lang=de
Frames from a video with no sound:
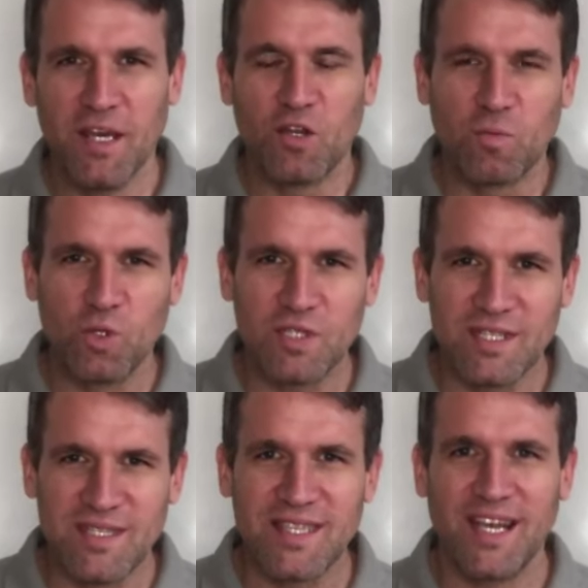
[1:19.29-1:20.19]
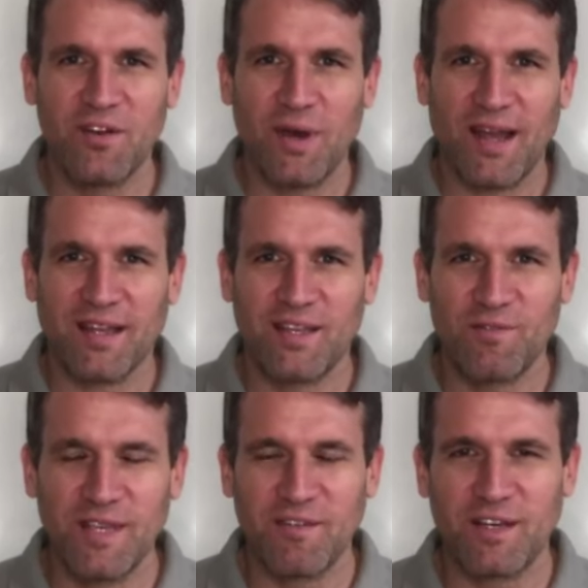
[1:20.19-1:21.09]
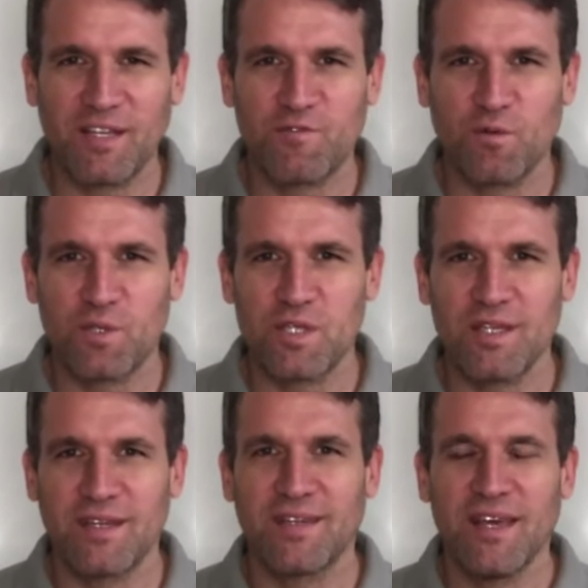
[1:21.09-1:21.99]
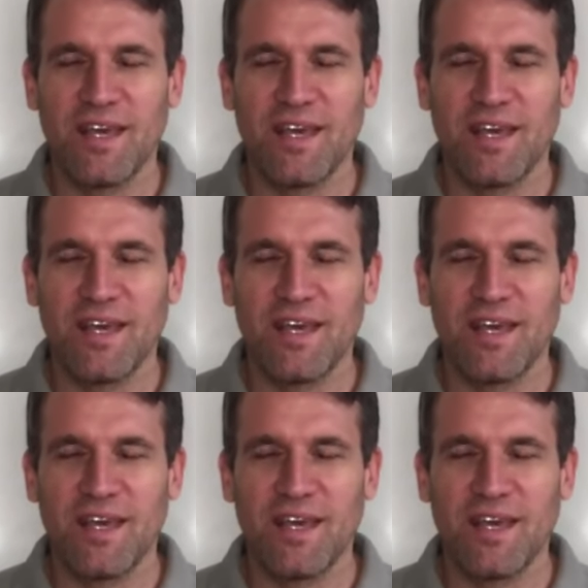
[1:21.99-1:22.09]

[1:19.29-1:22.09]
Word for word: Du musst diesen Skill nur aktivieren, wie das funktioniert,